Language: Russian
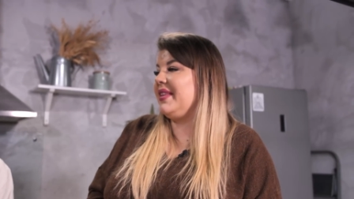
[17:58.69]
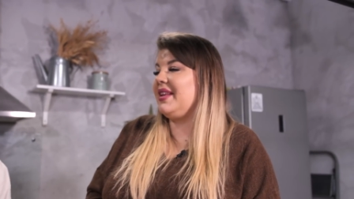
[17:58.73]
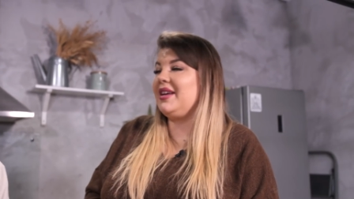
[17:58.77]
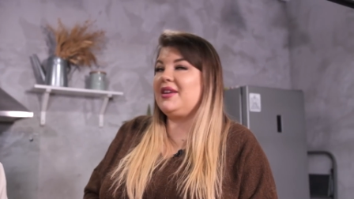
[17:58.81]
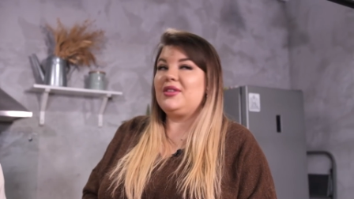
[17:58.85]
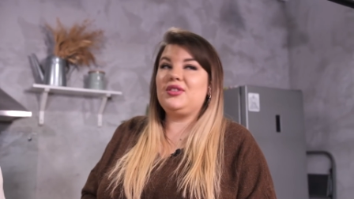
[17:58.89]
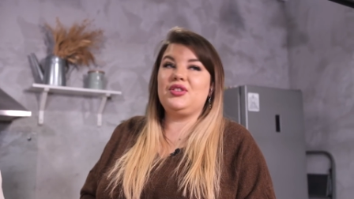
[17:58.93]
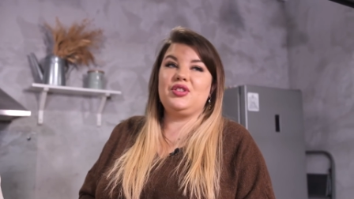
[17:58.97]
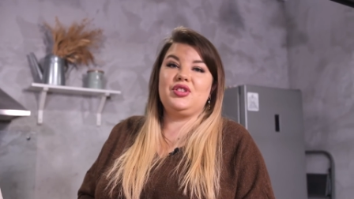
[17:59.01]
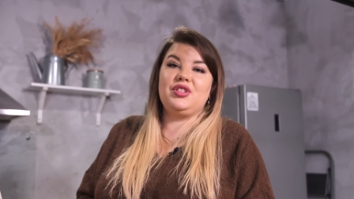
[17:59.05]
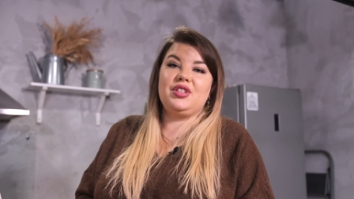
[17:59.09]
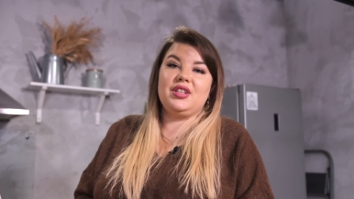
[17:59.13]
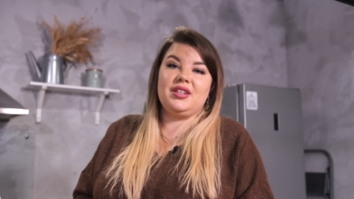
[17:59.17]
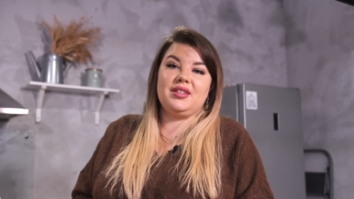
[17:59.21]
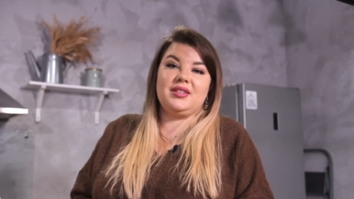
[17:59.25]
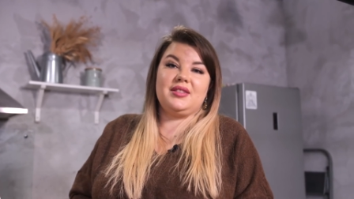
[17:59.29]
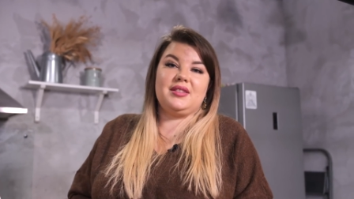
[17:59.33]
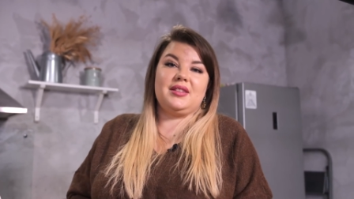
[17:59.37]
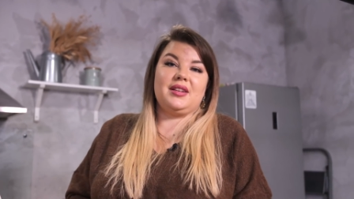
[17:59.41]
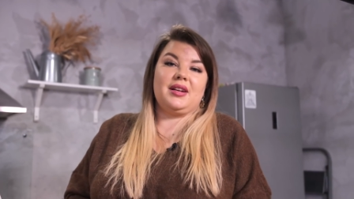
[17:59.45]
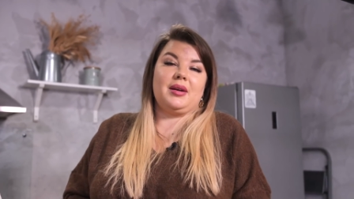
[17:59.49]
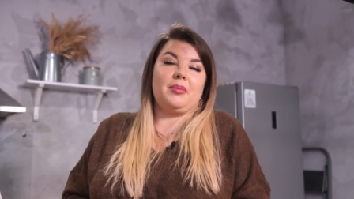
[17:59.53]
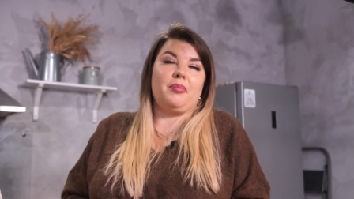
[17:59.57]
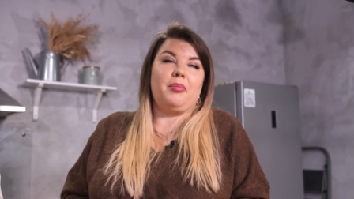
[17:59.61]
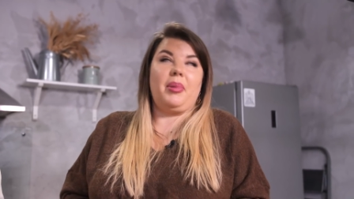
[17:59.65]
А сейчас
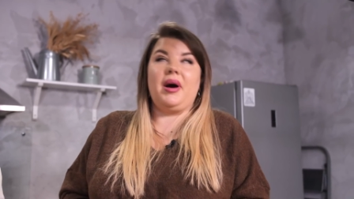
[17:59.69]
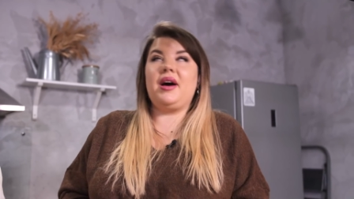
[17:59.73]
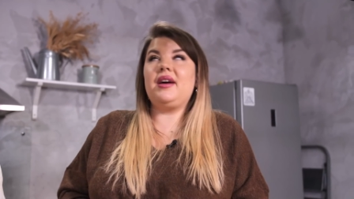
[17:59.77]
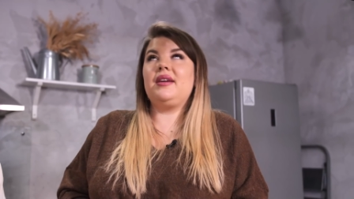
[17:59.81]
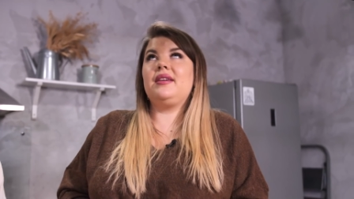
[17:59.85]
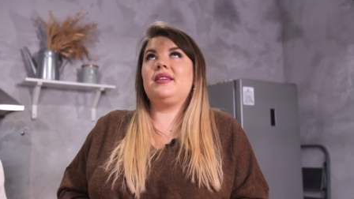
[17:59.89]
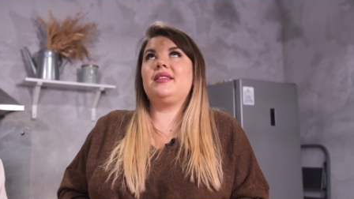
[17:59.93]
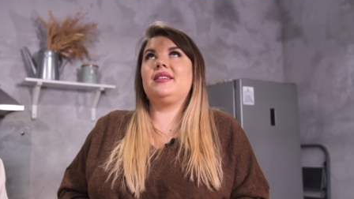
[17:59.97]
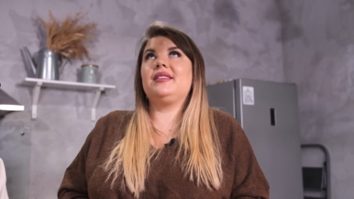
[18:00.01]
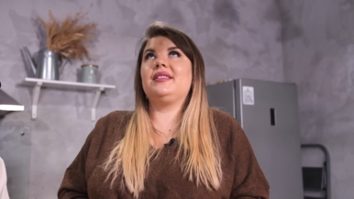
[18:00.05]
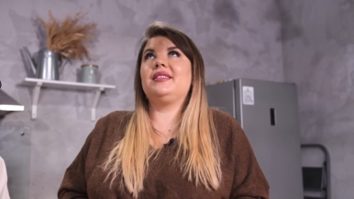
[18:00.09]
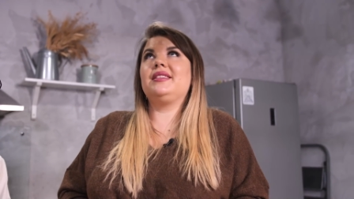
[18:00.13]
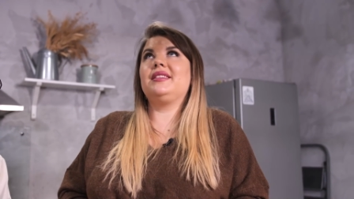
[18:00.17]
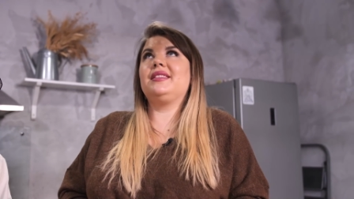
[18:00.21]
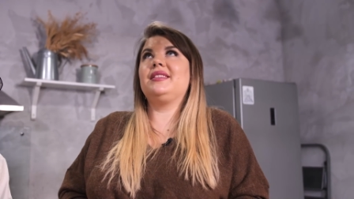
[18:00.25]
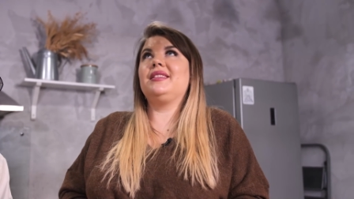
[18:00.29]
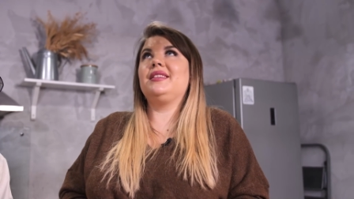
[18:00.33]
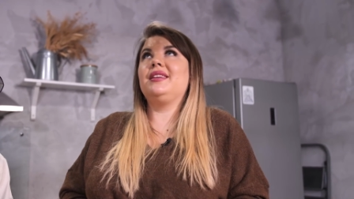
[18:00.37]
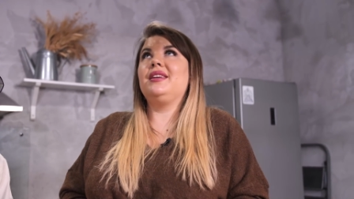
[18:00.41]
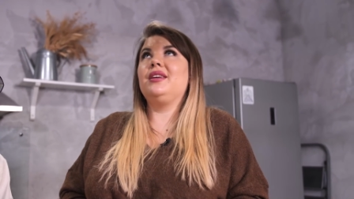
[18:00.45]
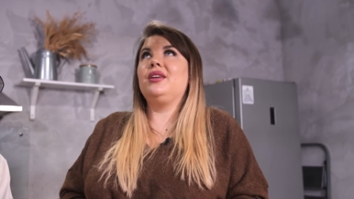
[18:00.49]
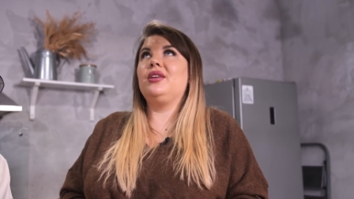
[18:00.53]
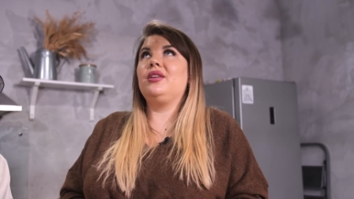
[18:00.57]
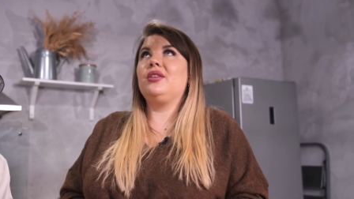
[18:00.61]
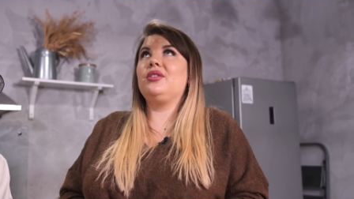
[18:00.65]
так, пах.
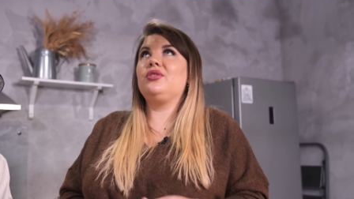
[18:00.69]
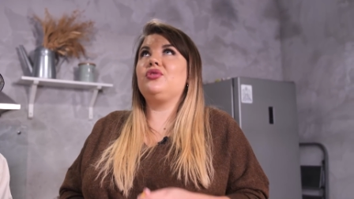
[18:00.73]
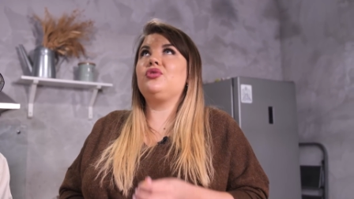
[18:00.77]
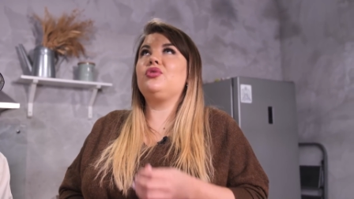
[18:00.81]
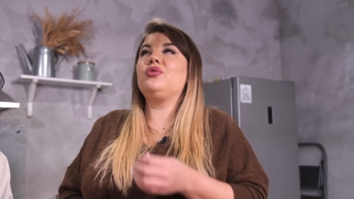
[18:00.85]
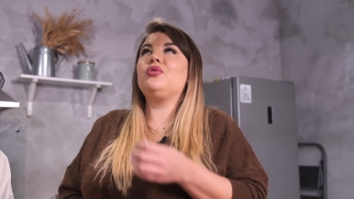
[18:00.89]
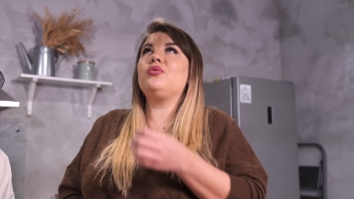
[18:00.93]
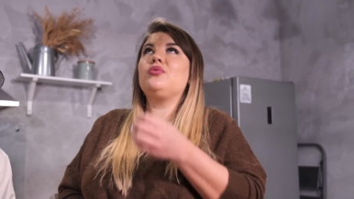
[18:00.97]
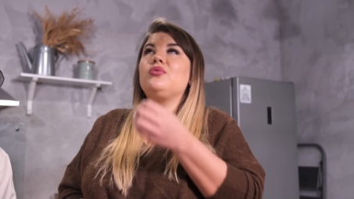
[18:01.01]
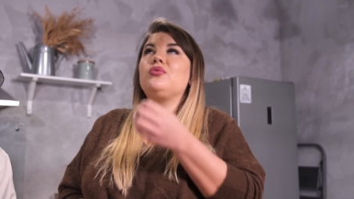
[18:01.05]
Че